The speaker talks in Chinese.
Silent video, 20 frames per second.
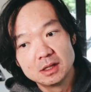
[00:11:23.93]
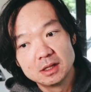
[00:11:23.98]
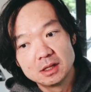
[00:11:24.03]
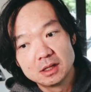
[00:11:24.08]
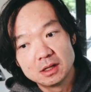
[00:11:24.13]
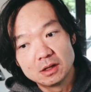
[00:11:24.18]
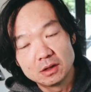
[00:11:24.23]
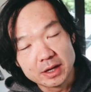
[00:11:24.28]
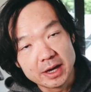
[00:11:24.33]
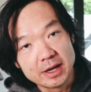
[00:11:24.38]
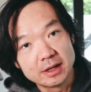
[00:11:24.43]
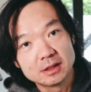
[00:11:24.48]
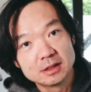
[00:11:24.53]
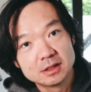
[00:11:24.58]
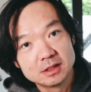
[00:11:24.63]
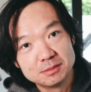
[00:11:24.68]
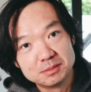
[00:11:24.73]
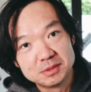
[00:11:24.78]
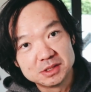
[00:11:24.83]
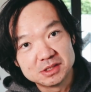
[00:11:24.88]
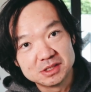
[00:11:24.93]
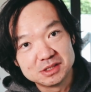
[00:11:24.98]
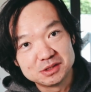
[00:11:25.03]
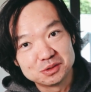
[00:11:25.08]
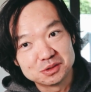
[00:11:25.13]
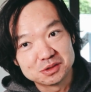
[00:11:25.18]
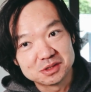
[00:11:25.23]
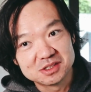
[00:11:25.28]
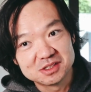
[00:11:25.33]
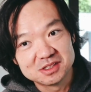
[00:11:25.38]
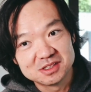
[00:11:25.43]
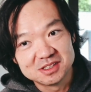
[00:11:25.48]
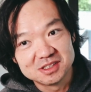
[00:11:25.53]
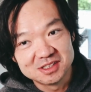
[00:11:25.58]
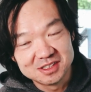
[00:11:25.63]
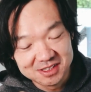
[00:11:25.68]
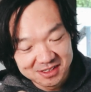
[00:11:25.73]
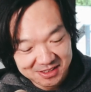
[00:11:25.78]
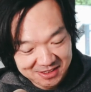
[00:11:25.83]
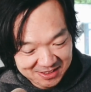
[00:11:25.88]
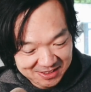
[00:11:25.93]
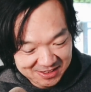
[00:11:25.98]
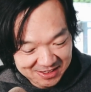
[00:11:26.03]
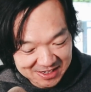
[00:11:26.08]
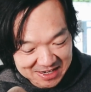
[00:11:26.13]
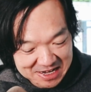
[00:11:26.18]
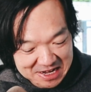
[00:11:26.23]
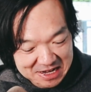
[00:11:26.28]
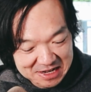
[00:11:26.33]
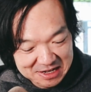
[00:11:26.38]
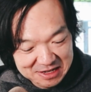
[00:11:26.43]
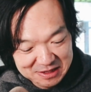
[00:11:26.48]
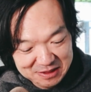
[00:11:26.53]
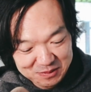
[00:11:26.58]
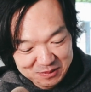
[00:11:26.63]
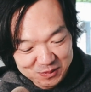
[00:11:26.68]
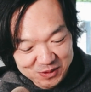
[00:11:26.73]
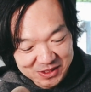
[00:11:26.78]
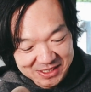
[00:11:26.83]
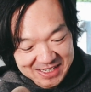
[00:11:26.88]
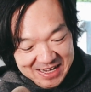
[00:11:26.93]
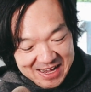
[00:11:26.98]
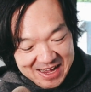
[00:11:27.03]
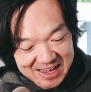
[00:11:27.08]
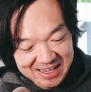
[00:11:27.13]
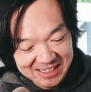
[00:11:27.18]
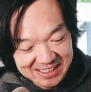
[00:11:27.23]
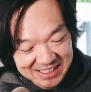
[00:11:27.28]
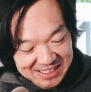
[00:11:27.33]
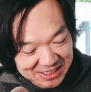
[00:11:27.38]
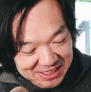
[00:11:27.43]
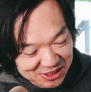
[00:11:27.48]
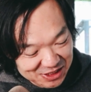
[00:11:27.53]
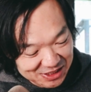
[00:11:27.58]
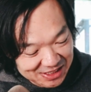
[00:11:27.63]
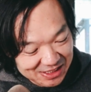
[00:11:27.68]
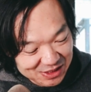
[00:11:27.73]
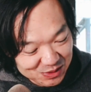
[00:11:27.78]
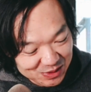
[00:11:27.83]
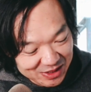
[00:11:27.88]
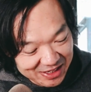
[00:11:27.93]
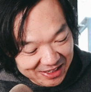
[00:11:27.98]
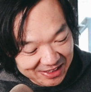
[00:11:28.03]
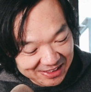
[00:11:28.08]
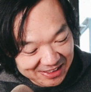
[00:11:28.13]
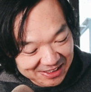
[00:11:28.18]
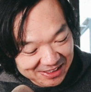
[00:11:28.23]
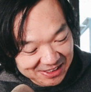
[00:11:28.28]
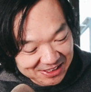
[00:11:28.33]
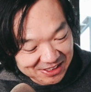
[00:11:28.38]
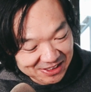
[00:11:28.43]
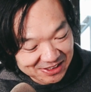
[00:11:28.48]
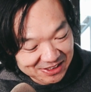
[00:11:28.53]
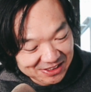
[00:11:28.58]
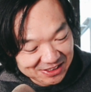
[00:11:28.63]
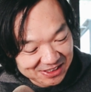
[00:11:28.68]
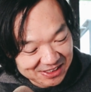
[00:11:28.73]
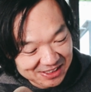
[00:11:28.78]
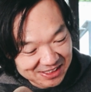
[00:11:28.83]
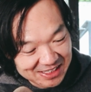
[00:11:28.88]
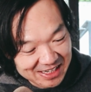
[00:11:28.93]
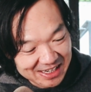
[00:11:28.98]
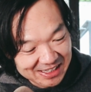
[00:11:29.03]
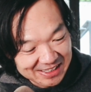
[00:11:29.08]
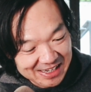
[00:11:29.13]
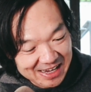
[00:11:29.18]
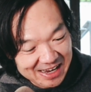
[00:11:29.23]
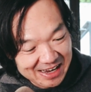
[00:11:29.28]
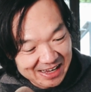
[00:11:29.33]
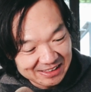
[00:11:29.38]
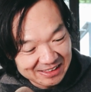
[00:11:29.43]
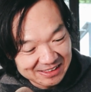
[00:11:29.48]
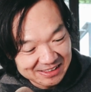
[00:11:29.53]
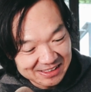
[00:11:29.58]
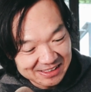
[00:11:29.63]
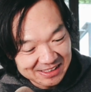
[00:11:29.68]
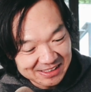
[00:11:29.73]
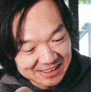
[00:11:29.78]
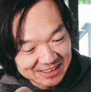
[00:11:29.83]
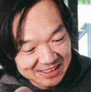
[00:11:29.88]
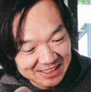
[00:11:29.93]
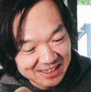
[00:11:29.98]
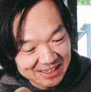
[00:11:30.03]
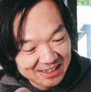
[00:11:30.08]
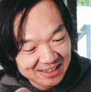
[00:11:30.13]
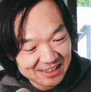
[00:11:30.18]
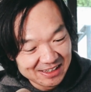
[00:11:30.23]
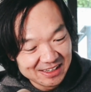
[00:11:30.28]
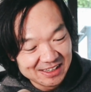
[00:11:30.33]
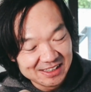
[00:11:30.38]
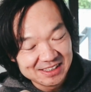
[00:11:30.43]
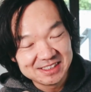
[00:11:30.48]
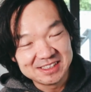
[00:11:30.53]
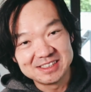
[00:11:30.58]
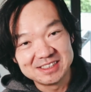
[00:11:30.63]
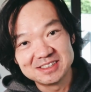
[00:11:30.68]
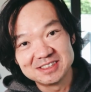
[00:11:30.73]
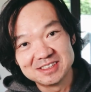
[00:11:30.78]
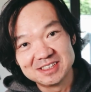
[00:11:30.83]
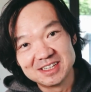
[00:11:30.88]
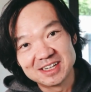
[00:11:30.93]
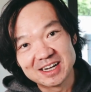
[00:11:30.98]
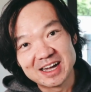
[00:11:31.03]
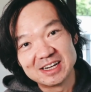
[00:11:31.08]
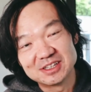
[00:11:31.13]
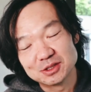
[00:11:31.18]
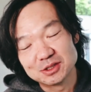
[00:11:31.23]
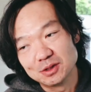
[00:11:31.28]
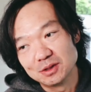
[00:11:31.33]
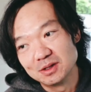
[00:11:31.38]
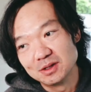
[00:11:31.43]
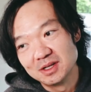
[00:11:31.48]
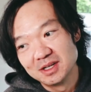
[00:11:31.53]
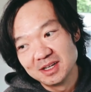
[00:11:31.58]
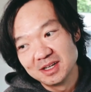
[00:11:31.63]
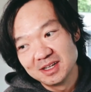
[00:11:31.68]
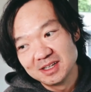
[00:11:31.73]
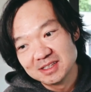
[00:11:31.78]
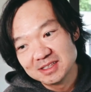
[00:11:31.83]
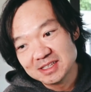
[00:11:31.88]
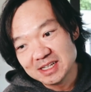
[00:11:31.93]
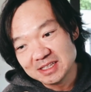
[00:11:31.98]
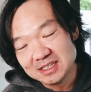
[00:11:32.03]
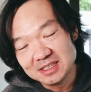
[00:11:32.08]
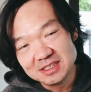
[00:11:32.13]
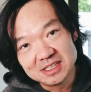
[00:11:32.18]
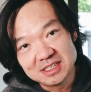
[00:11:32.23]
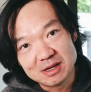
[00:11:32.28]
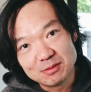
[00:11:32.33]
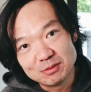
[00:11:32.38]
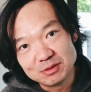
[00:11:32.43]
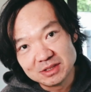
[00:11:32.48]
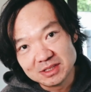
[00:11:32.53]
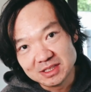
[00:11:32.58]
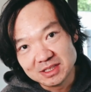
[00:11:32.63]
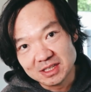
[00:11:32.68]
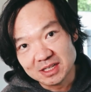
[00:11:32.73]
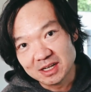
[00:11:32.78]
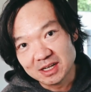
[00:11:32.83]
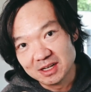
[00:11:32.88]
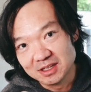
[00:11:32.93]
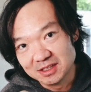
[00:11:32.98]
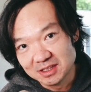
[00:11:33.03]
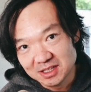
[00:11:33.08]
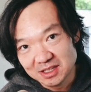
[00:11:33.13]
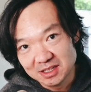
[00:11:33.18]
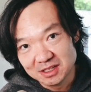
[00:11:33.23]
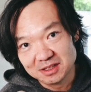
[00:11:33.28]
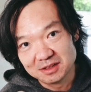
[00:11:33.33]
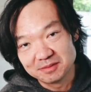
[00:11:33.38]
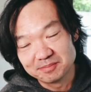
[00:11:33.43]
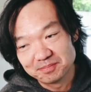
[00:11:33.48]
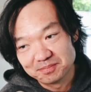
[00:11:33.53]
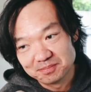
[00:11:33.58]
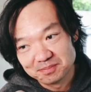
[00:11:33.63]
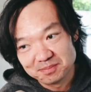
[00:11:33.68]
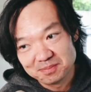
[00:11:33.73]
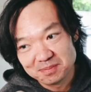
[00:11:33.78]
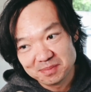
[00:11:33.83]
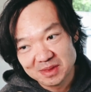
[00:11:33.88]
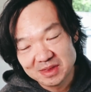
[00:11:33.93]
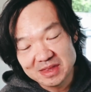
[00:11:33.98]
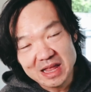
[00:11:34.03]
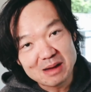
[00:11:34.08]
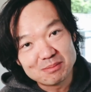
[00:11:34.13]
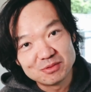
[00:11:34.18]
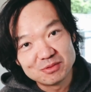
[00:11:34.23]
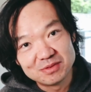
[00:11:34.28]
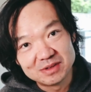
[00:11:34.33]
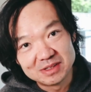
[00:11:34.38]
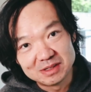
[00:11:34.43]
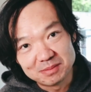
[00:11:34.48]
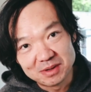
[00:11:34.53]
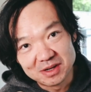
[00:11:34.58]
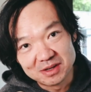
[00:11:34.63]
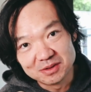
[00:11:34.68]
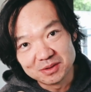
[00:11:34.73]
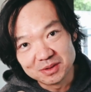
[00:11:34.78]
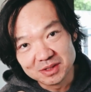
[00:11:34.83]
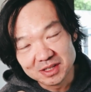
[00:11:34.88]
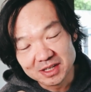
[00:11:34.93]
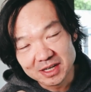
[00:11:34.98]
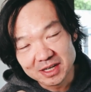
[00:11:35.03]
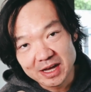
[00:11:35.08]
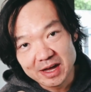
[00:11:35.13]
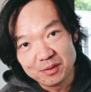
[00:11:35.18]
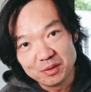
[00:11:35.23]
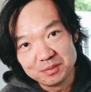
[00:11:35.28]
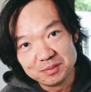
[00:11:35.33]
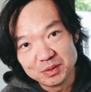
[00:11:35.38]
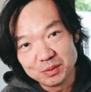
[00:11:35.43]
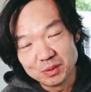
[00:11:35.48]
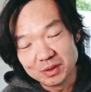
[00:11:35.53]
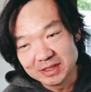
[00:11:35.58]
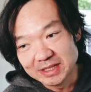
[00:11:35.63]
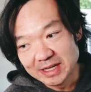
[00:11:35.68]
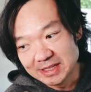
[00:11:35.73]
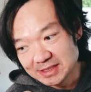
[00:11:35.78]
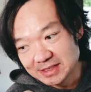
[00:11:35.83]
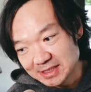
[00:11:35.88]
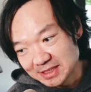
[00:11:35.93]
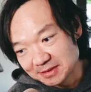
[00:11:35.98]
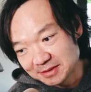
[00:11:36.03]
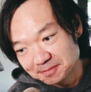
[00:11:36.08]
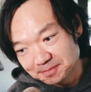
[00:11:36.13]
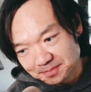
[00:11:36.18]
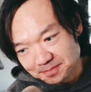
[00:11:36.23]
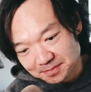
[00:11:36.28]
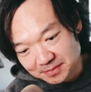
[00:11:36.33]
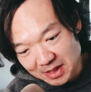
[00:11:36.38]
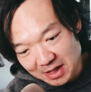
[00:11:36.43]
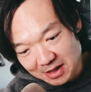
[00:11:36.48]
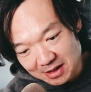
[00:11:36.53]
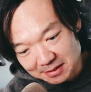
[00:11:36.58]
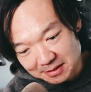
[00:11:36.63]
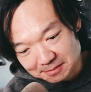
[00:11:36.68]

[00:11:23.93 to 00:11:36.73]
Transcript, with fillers: OK，那么这就是啊我在四十一岁生日写下来的这些心得和感受。在听节目的你，肯定大部分的朋友应该会比我年轻啊。